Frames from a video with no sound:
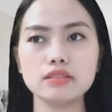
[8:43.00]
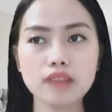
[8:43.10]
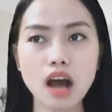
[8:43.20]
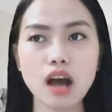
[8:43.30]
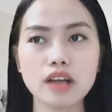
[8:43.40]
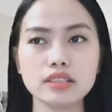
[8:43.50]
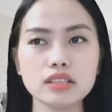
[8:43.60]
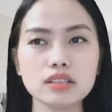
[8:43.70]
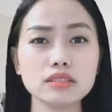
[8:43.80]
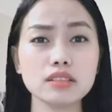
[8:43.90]
nợ
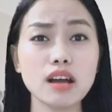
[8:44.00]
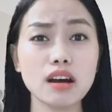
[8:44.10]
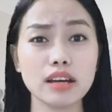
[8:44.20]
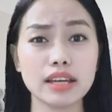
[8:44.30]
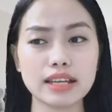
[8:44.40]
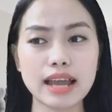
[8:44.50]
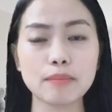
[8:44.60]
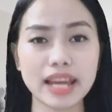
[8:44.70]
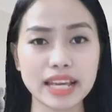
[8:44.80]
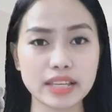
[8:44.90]
những lời
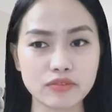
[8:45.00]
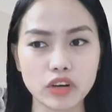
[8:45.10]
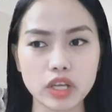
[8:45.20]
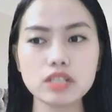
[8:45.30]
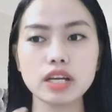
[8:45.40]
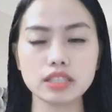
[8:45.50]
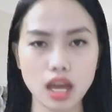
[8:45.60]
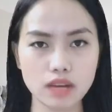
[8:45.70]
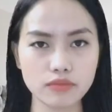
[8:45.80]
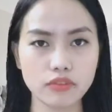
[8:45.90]
làm lành với người
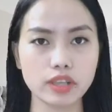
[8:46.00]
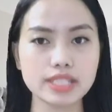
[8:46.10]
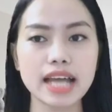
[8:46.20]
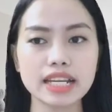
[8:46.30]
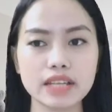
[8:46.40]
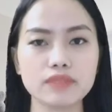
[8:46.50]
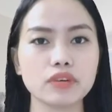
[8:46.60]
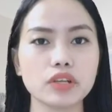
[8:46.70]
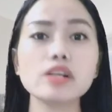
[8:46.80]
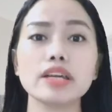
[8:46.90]
thân với gia đình
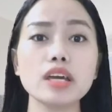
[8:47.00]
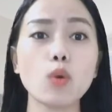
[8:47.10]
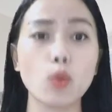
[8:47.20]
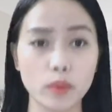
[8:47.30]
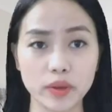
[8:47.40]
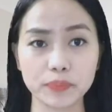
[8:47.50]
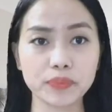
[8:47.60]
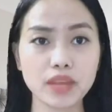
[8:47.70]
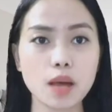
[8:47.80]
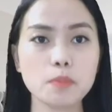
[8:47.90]
với người yêu của mình
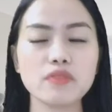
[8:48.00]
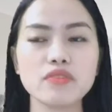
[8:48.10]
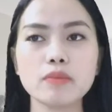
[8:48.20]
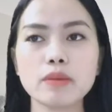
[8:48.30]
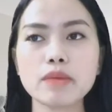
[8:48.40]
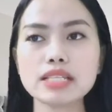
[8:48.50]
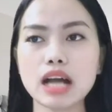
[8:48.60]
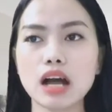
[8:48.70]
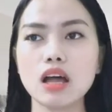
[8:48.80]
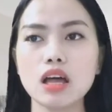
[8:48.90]
bởi vì mình biết
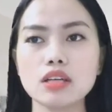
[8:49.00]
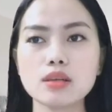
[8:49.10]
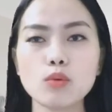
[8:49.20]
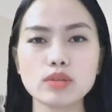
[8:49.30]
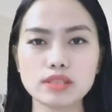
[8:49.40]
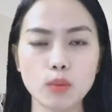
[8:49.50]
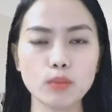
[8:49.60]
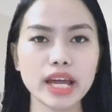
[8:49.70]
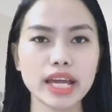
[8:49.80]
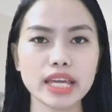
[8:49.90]
rằng trong cuộc
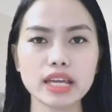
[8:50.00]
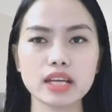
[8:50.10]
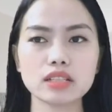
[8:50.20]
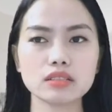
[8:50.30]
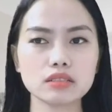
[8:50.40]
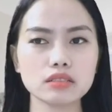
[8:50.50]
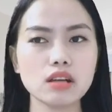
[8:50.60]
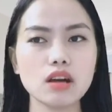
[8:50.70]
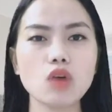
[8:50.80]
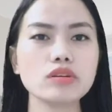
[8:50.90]
sống này ấy,
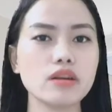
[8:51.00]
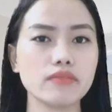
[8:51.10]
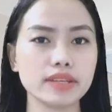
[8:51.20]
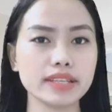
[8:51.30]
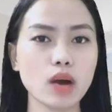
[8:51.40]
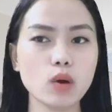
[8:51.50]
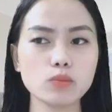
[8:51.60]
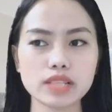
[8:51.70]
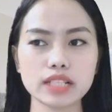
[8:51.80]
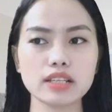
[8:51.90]
giữa con người với nhau
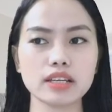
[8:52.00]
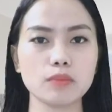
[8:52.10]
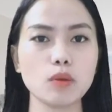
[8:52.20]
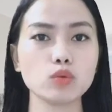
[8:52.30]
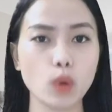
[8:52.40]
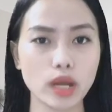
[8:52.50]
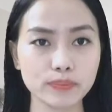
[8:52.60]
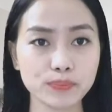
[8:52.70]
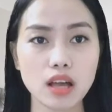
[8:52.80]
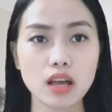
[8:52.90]
không tránh được cái mâu
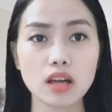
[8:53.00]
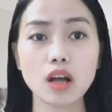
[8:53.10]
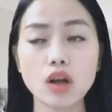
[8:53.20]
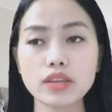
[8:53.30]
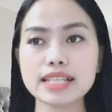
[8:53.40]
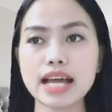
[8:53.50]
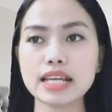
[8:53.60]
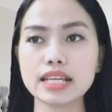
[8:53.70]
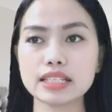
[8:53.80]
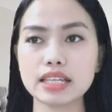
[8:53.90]
thuẫn có những gia
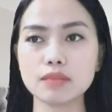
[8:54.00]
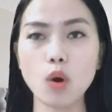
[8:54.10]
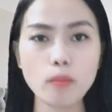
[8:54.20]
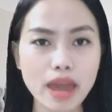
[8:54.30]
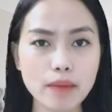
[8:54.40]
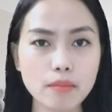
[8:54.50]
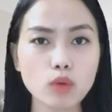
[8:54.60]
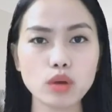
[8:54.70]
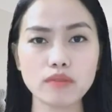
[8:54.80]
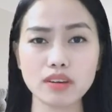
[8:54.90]
đình thì bố mẹ
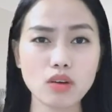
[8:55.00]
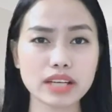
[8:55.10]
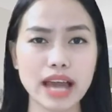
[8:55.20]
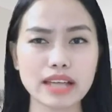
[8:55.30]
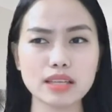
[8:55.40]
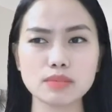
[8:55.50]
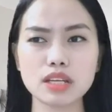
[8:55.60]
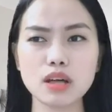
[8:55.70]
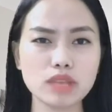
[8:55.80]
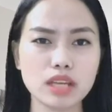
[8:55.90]
mâu thuẫn với con cái thậm
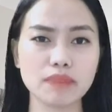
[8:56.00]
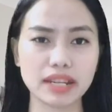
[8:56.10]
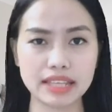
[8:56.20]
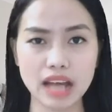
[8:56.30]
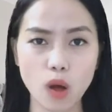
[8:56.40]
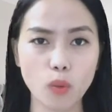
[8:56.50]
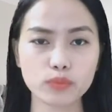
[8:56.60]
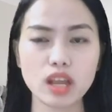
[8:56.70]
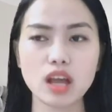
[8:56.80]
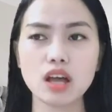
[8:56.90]
chí không nhìn mặt nhau
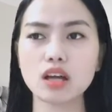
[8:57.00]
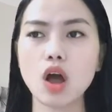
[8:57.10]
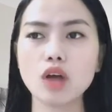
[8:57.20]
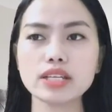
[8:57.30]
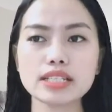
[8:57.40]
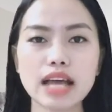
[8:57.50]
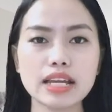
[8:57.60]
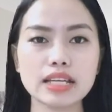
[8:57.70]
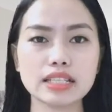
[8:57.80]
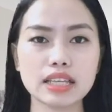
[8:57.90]
có những gia
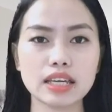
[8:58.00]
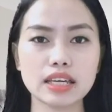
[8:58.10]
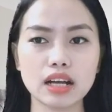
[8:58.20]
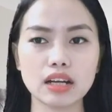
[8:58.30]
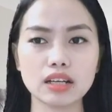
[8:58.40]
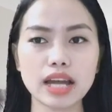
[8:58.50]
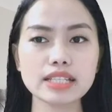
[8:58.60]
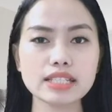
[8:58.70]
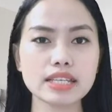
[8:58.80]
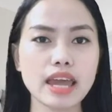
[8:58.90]
đình thì
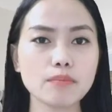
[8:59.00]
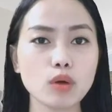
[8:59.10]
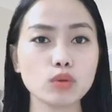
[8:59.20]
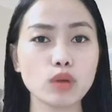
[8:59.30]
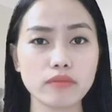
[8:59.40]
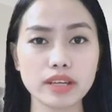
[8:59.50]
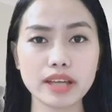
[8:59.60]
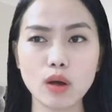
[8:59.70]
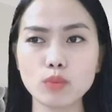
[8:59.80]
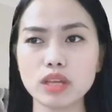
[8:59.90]
anh chị em mâu thuẫn với
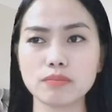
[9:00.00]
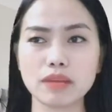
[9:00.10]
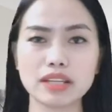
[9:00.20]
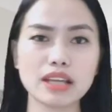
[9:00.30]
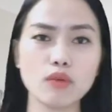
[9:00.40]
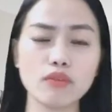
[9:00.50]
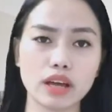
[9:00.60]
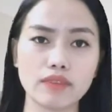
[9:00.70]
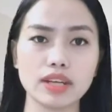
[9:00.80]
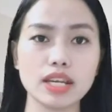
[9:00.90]
nhau không nhìn mặt nhau về
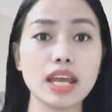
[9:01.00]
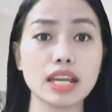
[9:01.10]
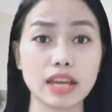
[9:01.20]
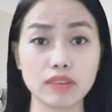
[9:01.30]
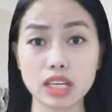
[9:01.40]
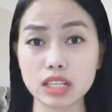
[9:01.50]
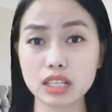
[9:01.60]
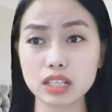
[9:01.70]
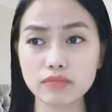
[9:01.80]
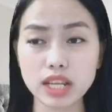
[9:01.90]
cái vấn đề này về
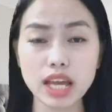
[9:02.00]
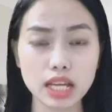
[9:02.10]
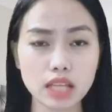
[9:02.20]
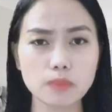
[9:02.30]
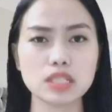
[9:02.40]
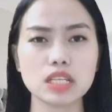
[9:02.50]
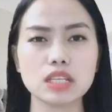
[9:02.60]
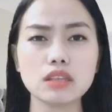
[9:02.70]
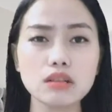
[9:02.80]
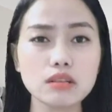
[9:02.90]
vấn đề kia thậm
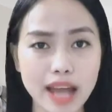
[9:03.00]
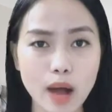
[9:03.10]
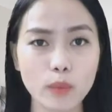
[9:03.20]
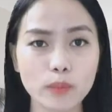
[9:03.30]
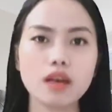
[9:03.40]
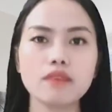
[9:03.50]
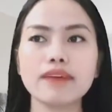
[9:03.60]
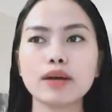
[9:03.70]
chí từ nhau và